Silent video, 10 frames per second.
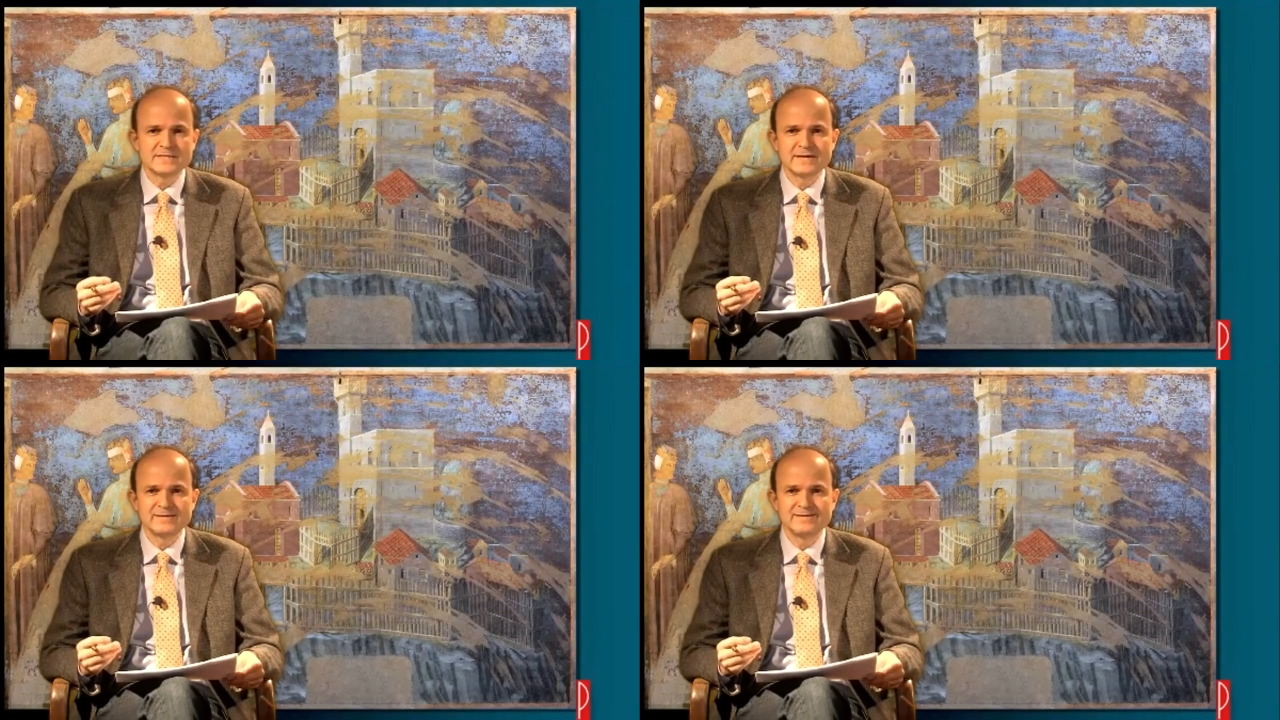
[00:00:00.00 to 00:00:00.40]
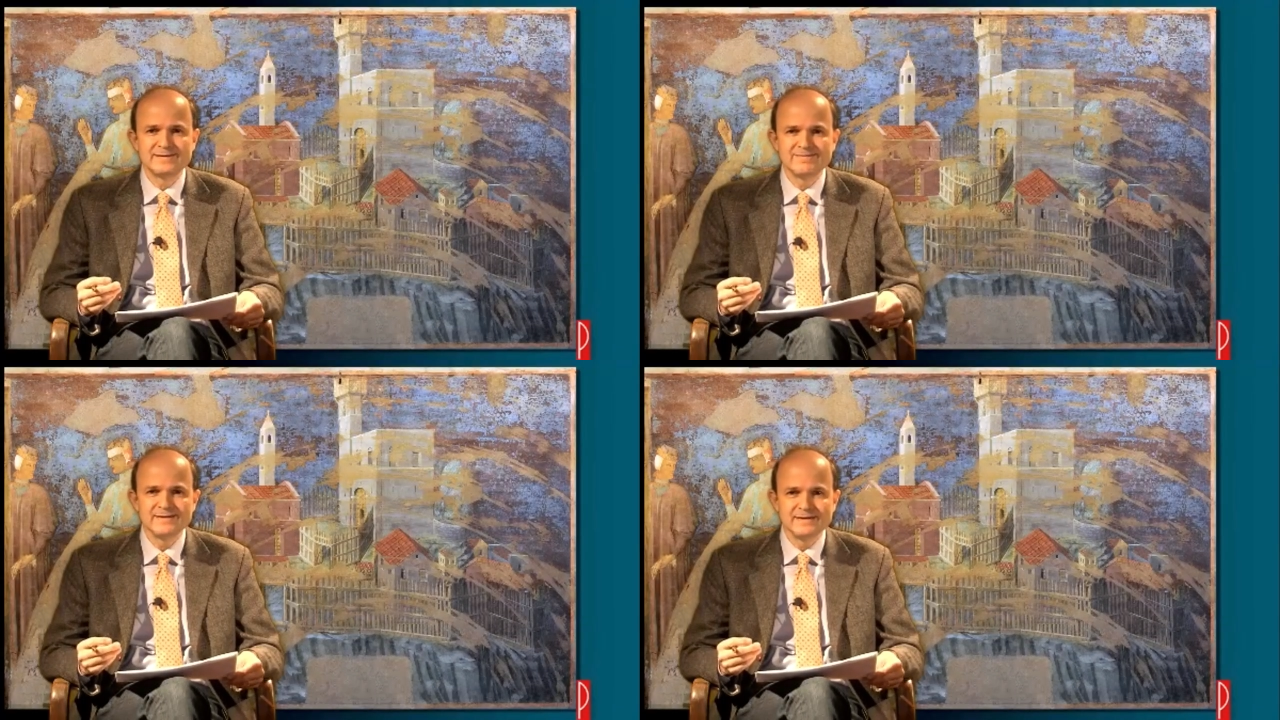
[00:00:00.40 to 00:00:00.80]
essere
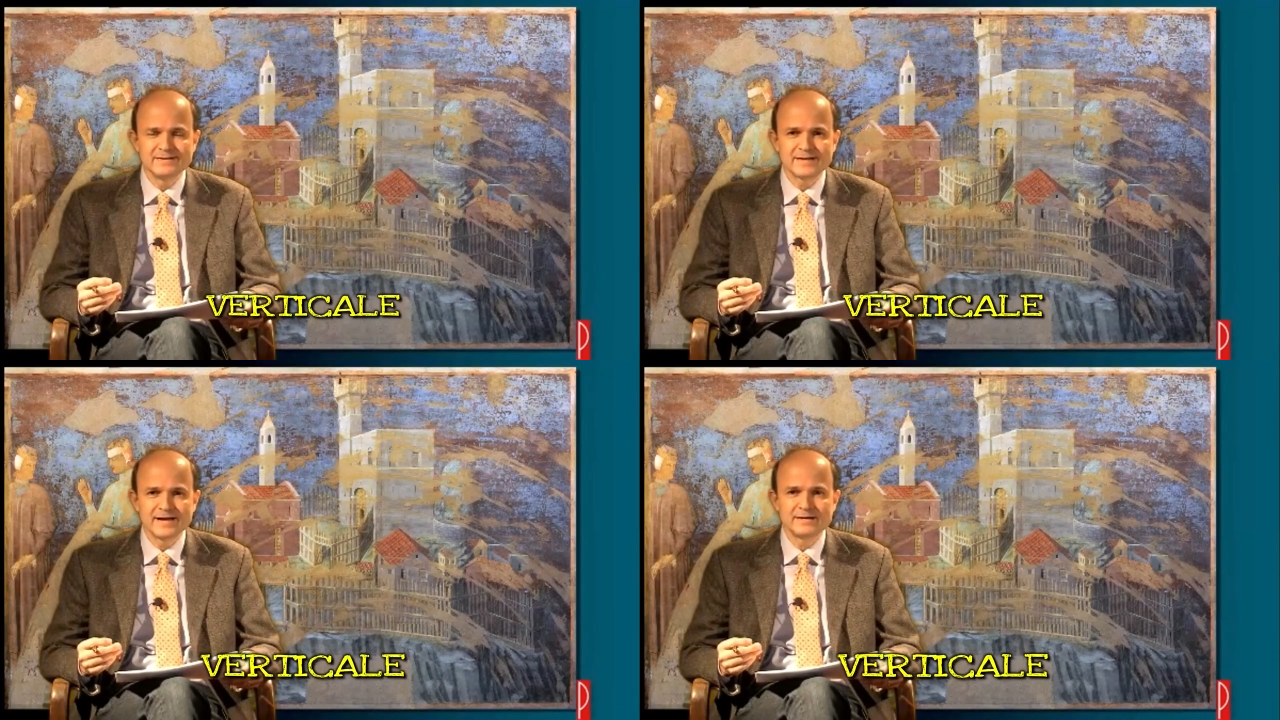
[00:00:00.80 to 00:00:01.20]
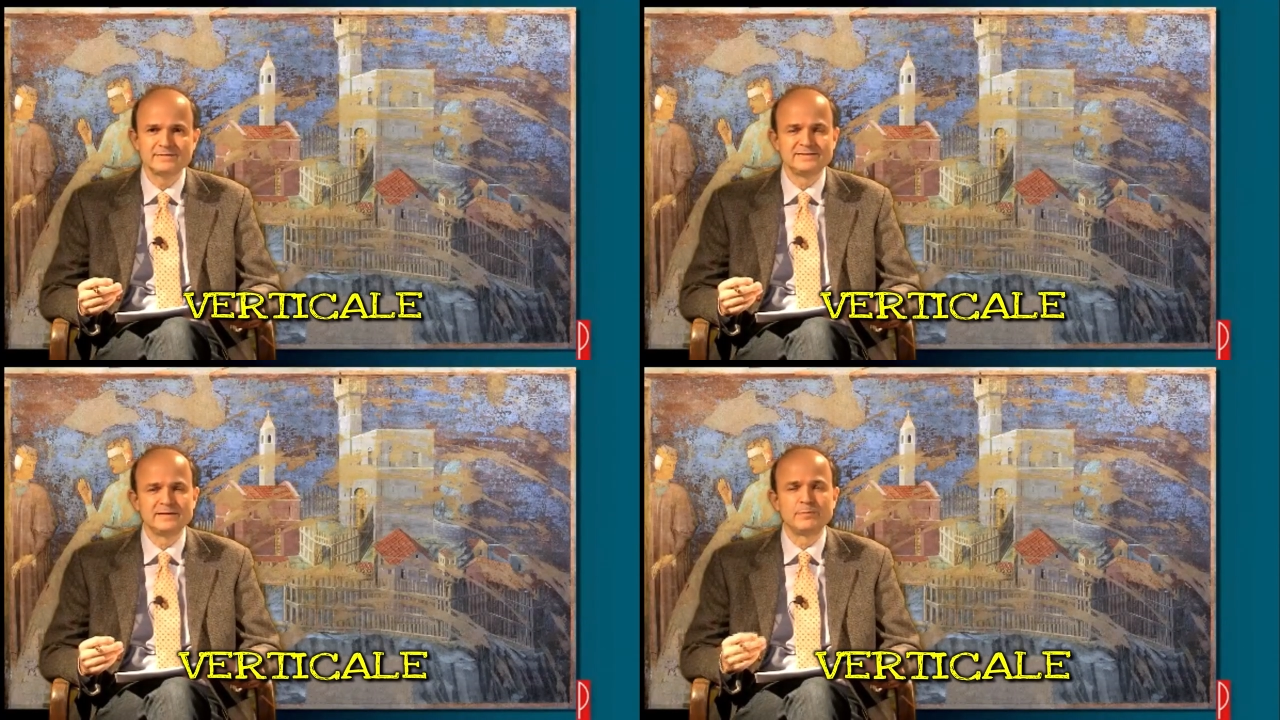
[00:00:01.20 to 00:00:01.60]
definita
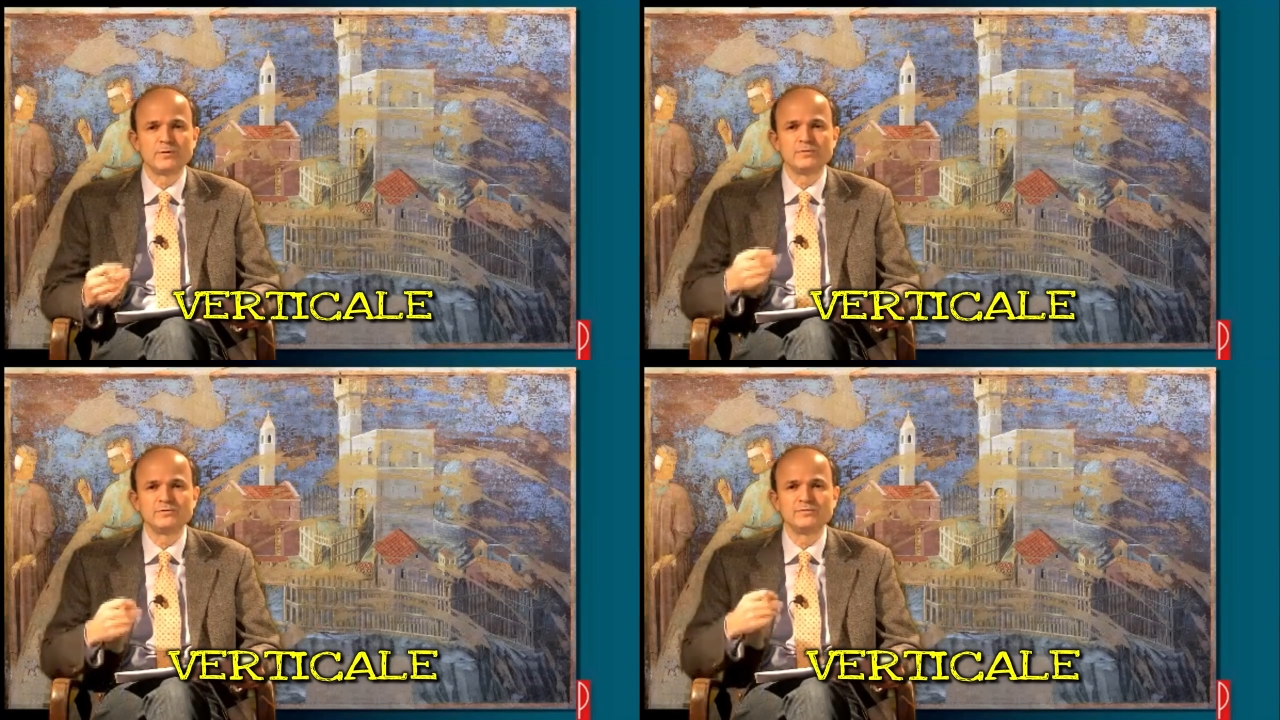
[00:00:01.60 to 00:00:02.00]
di tipo